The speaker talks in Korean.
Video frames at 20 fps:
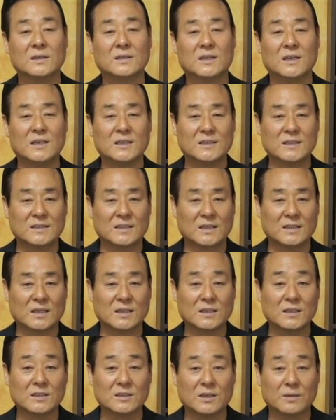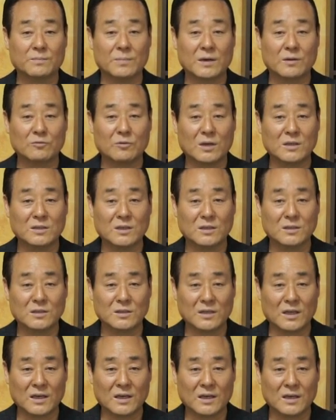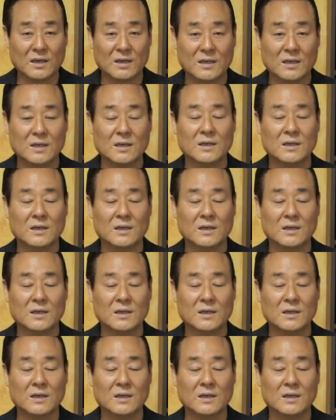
대제사장이 재판관이었는데